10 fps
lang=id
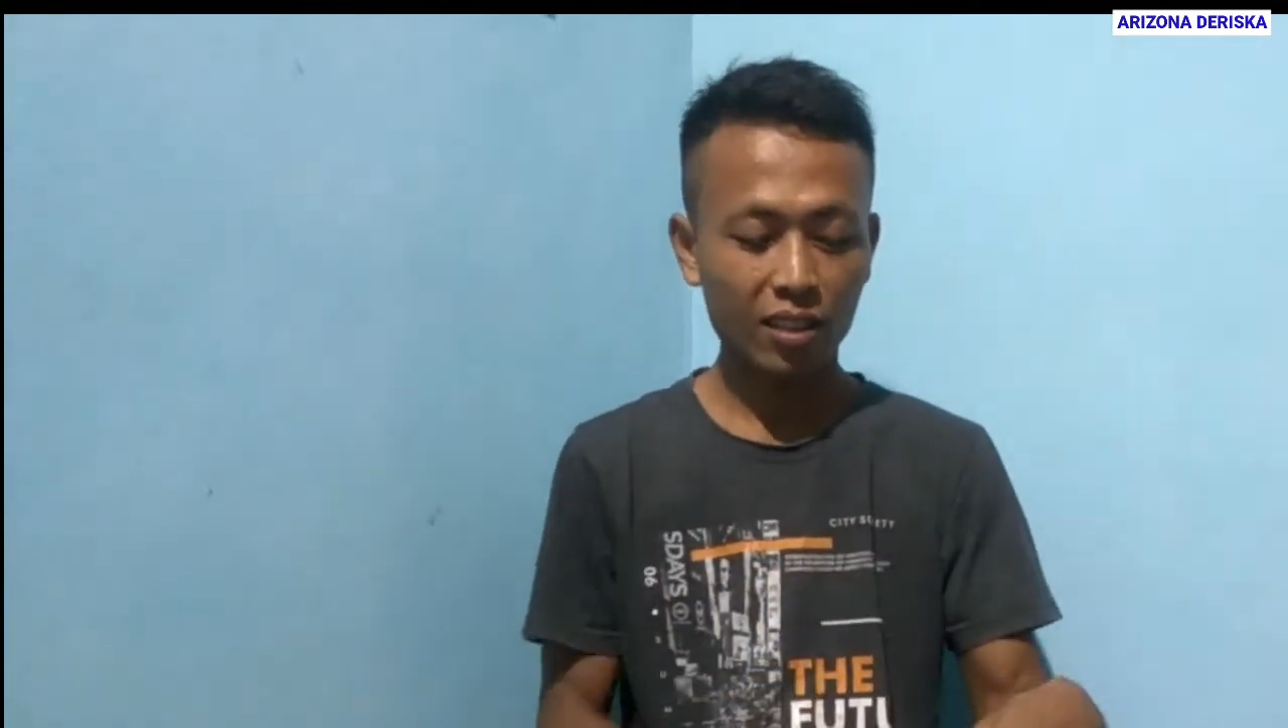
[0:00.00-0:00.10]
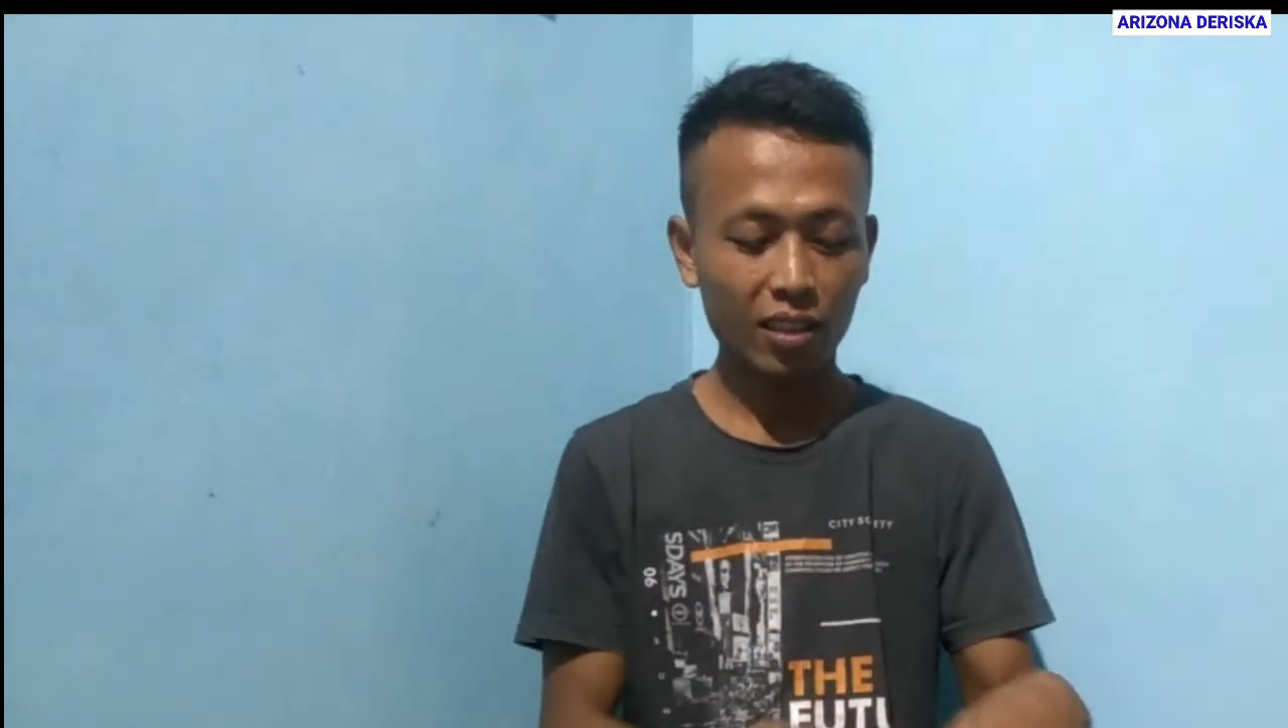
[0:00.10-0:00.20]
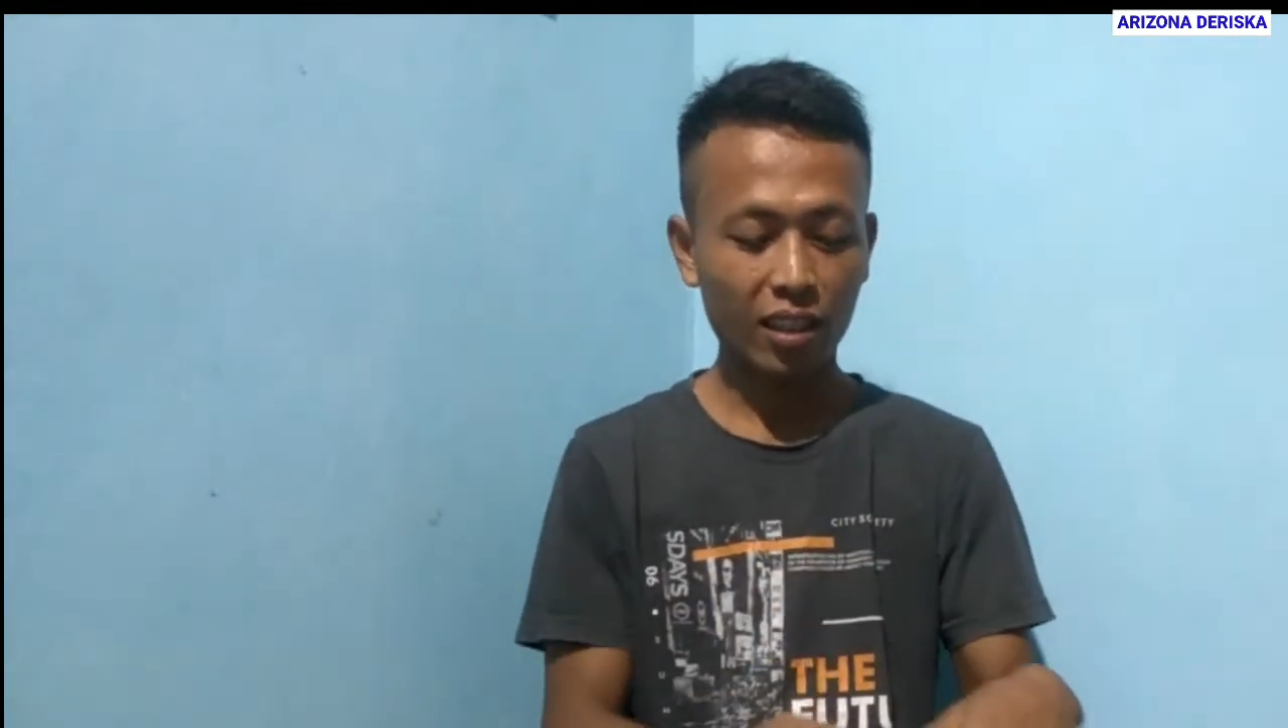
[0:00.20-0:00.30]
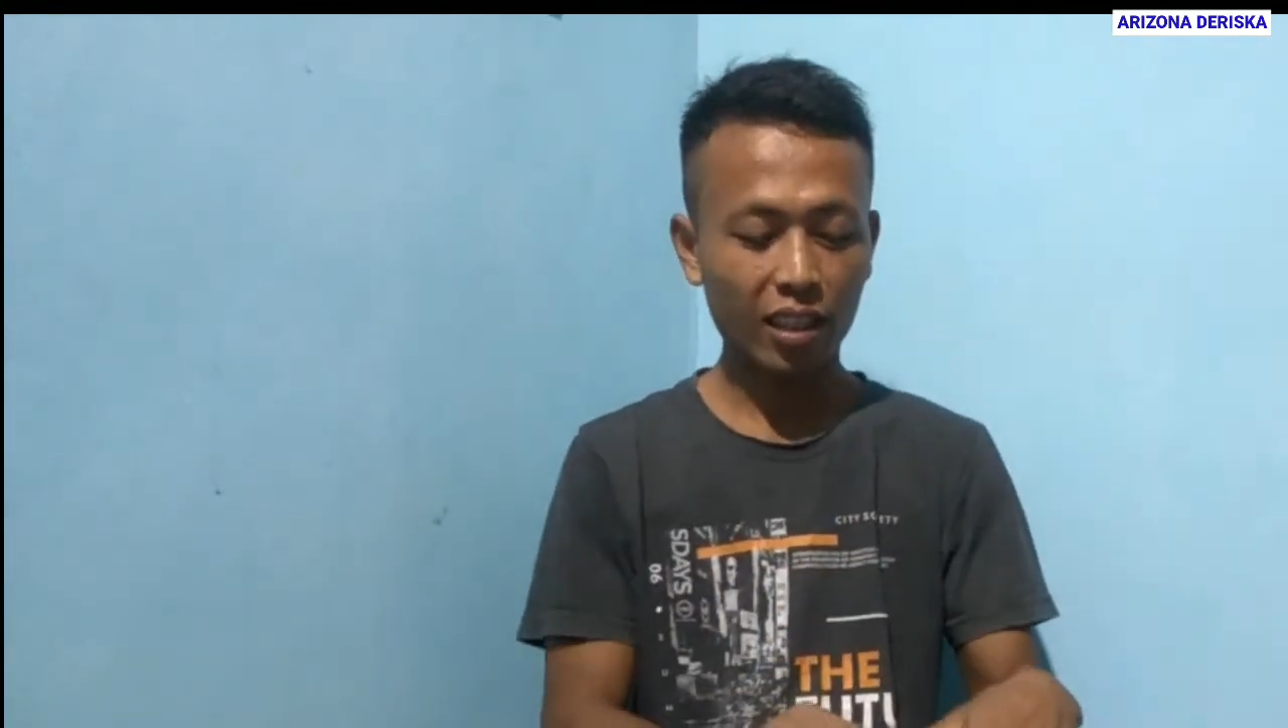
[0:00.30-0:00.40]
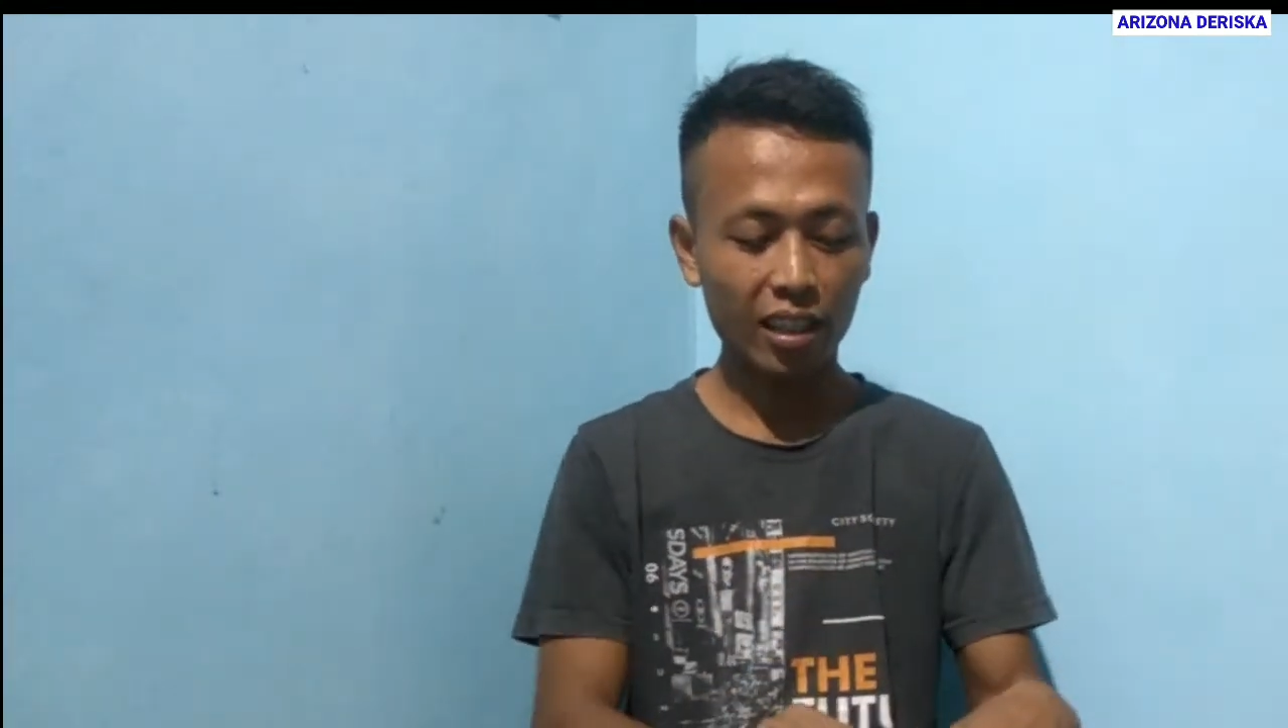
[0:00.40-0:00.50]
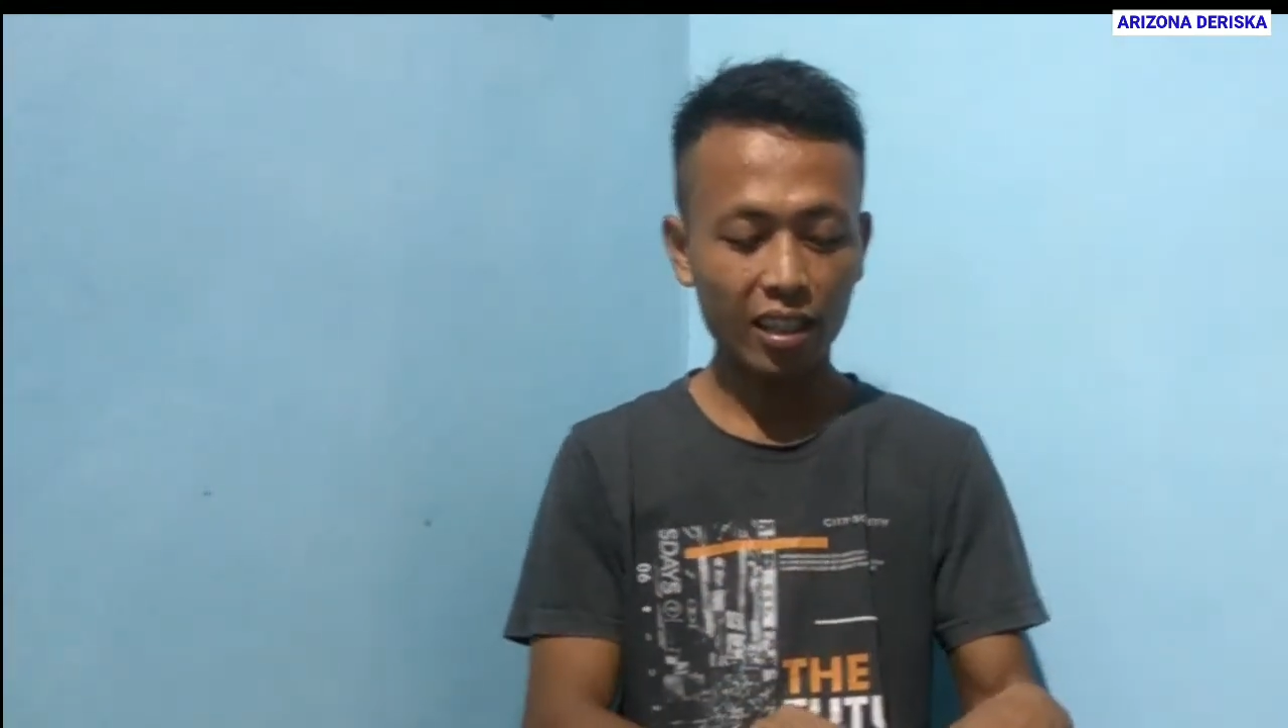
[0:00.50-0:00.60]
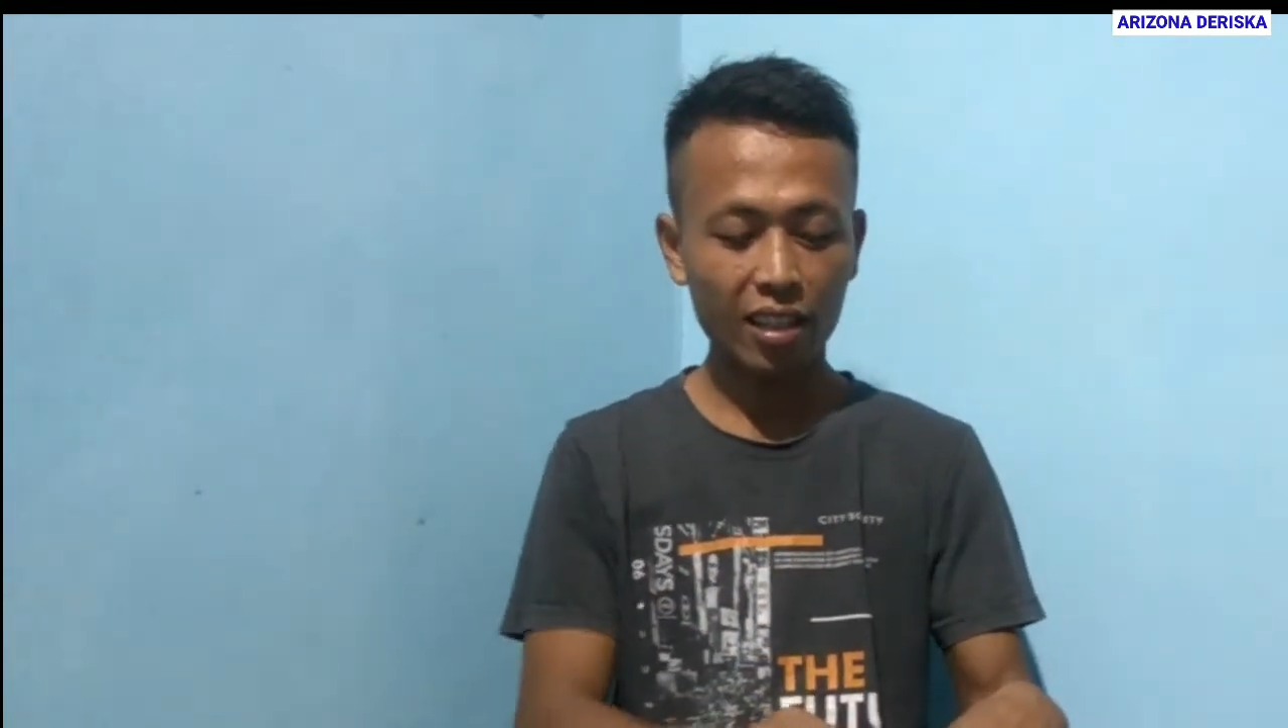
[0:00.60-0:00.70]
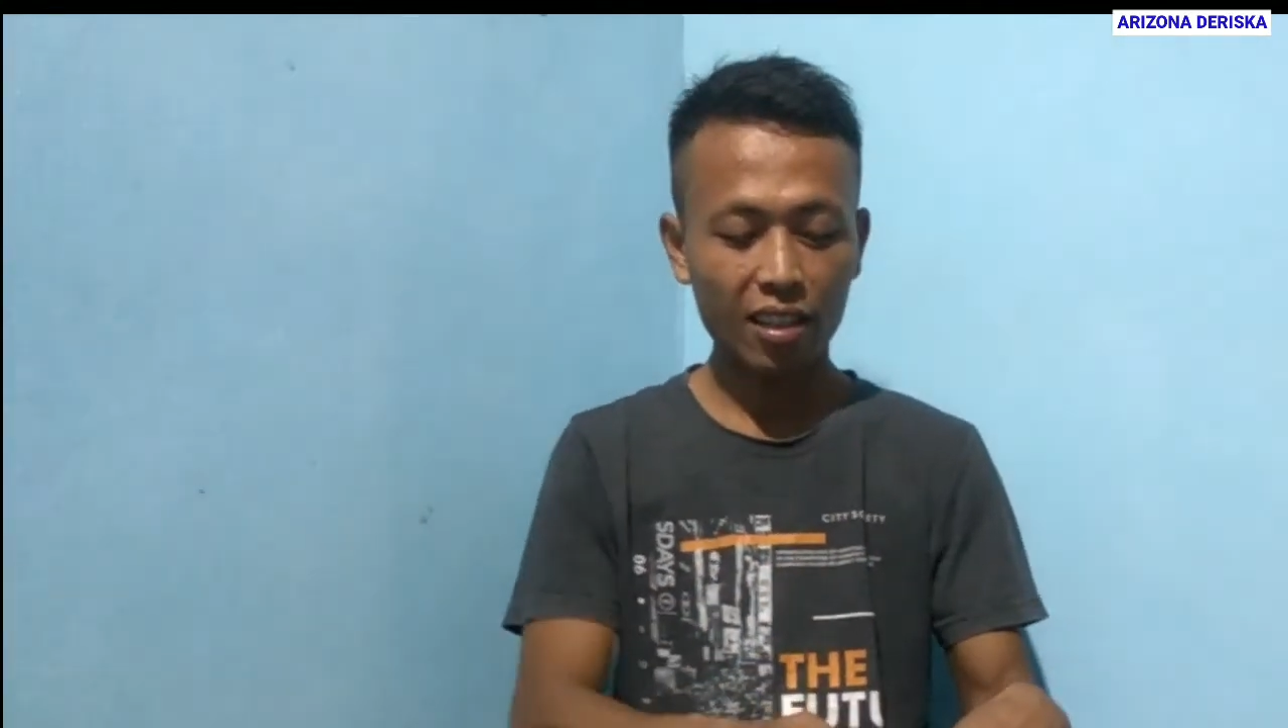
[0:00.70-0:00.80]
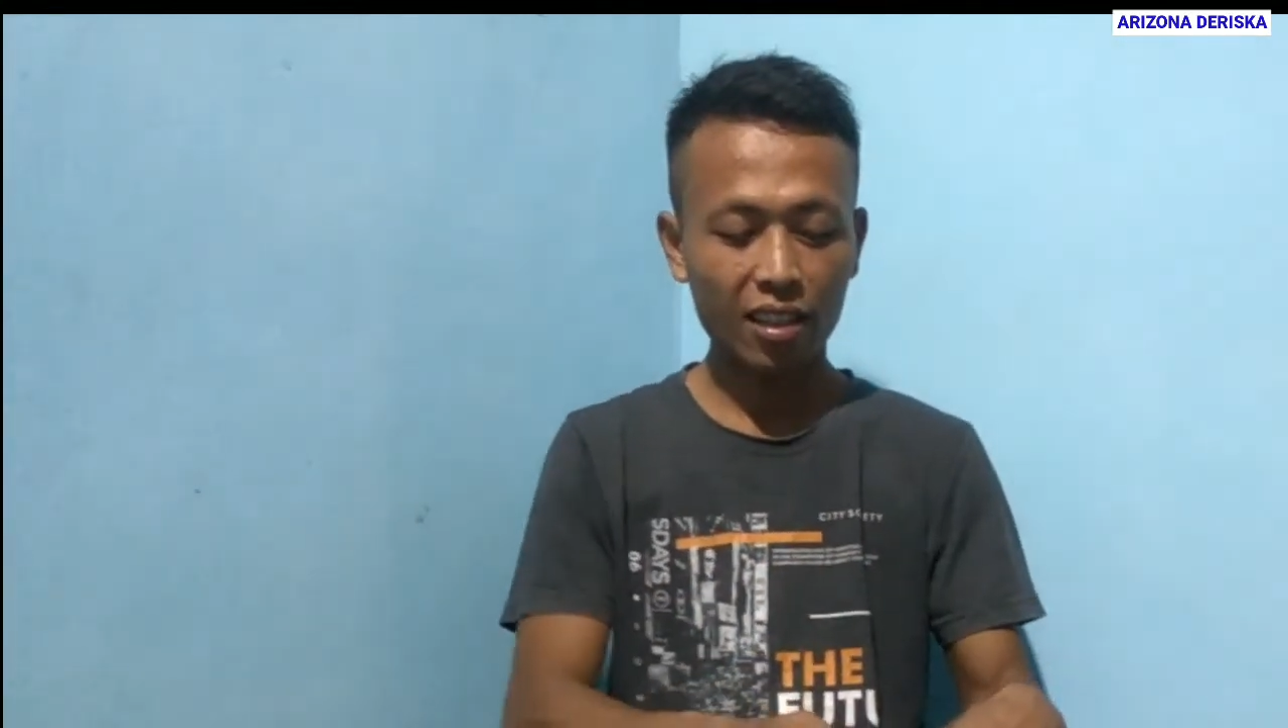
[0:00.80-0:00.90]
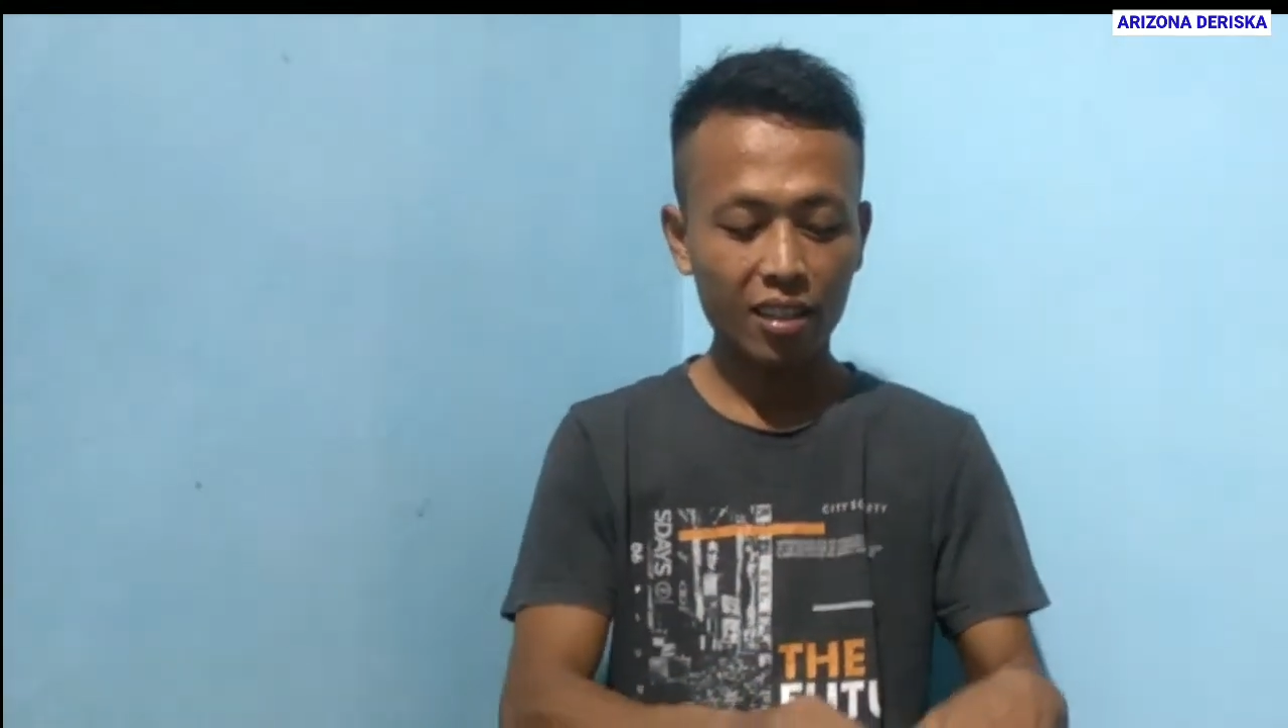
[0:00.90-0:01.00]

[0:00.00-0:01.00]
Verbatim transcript: Oke